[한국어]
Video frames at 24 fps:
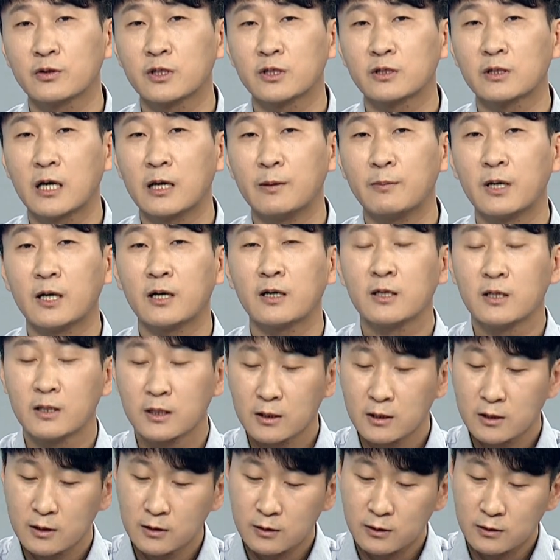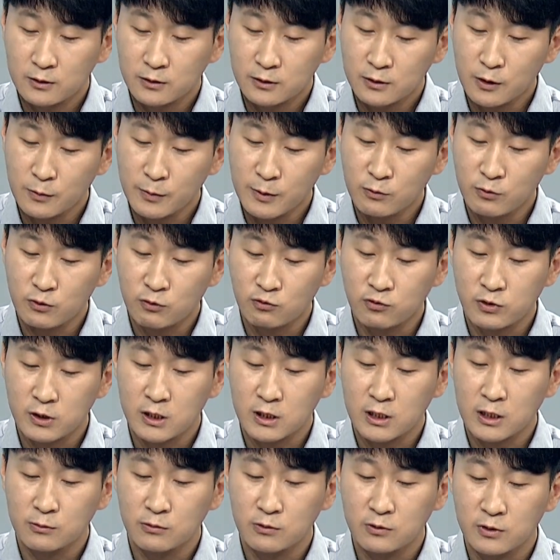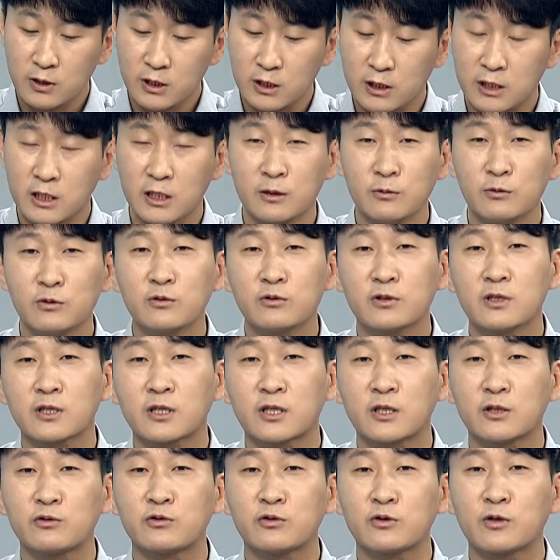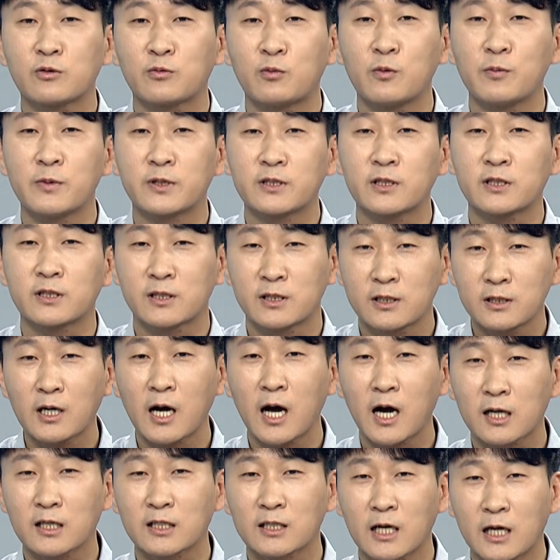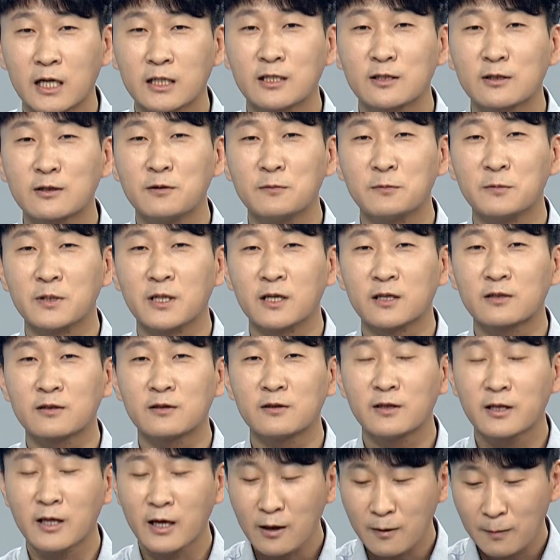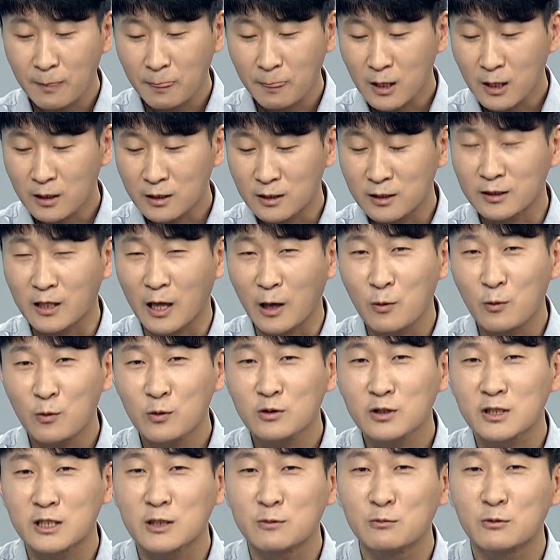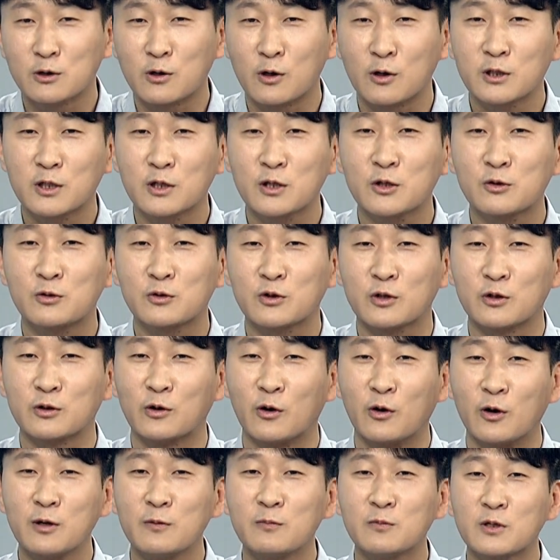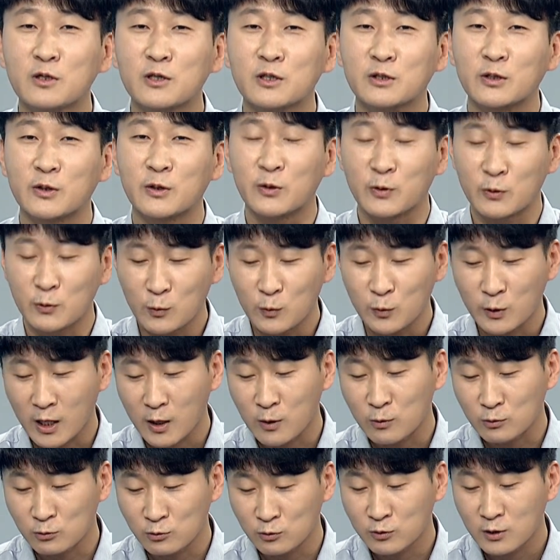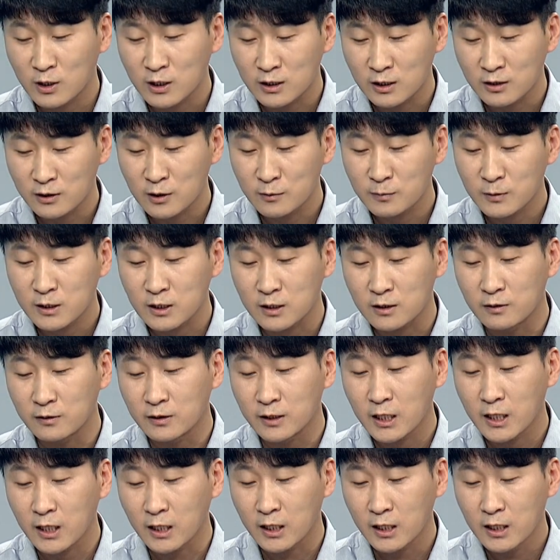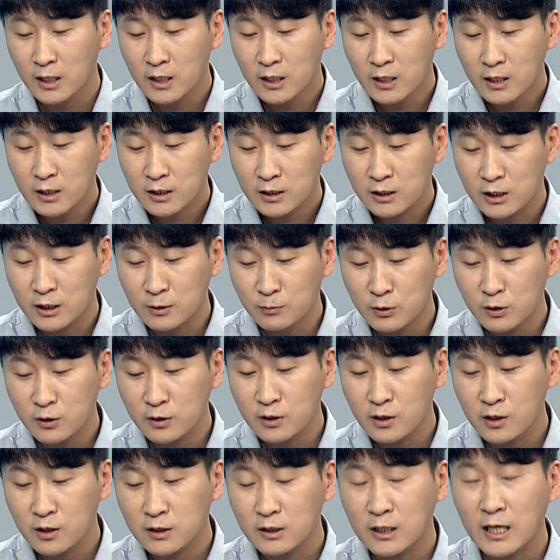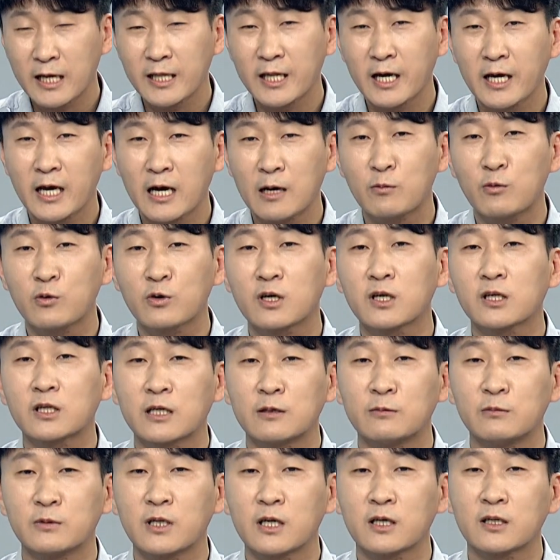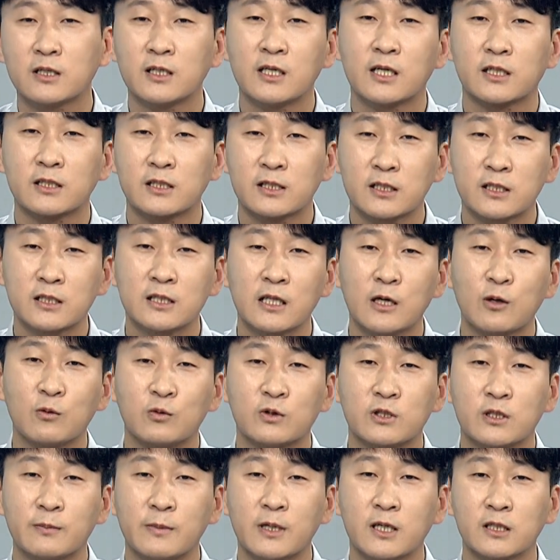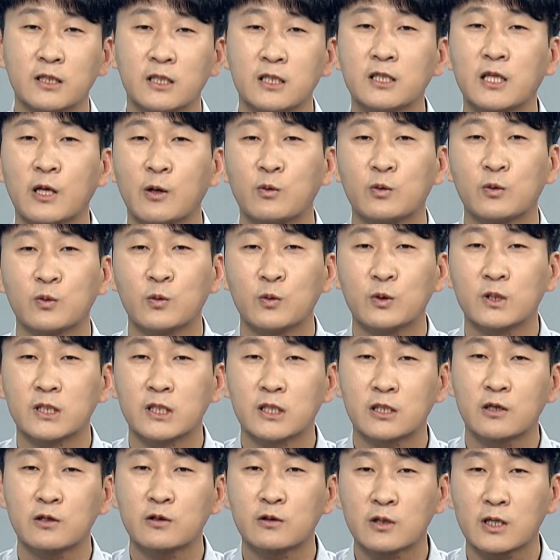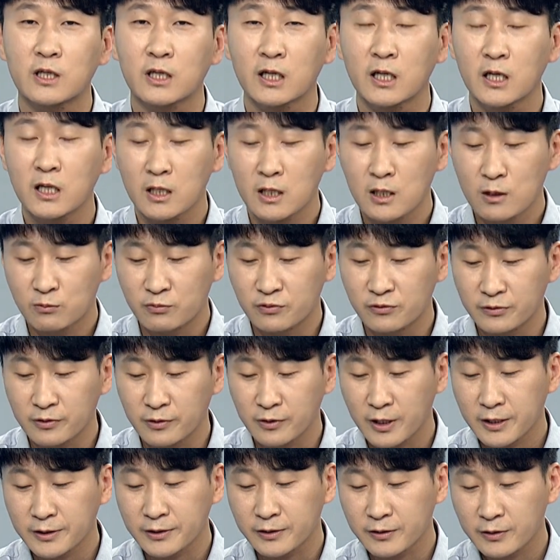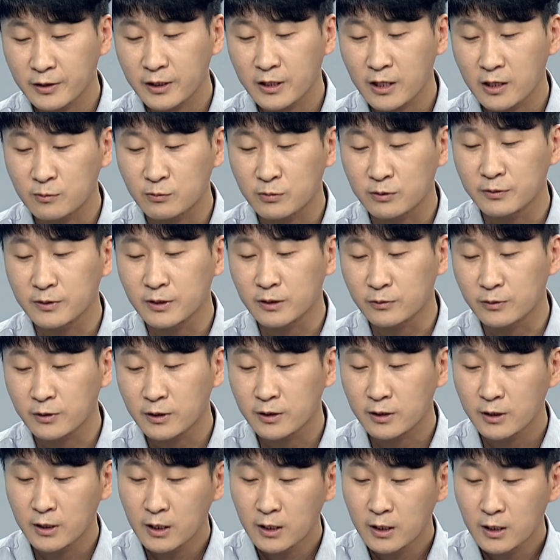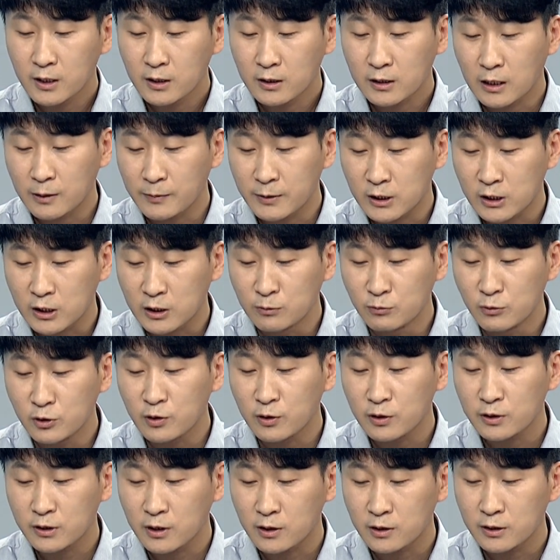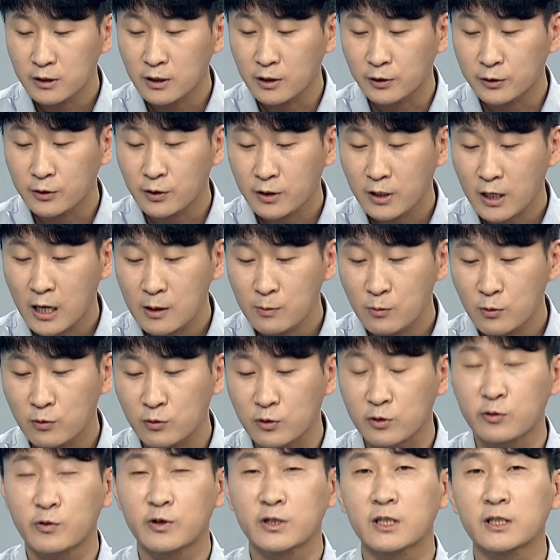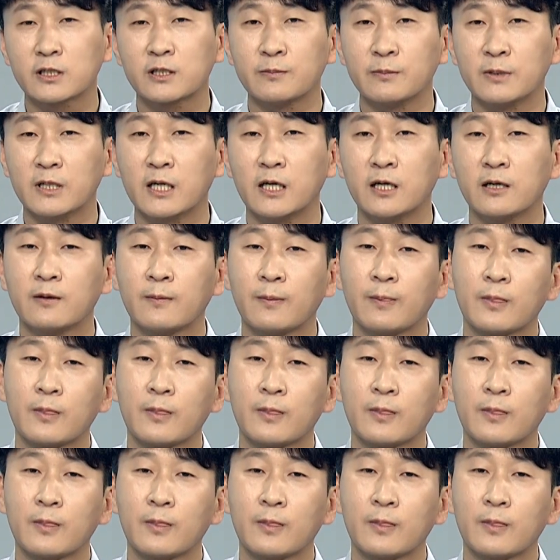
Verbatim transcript: 그래서 네. 아마 처음에 우리 구직자분들이 직무 능력 기술서를 보면서 뜨악 이제 하실 겁니다. 그런데 네. 그 내용 직무 적성 기술서는 더 힘들어져요. 요 어. 내용 두 가지를 설명드릴 건데 직무 능력은 하나의 항목이기 때문에 그냥 쓰신다고 보지만 이 내용도 이제 철저하게 분석을 해서 써야 되는 부분이고요. 그다음에 직무 적성은 여섯 개 항목으로 이루어졌습니다.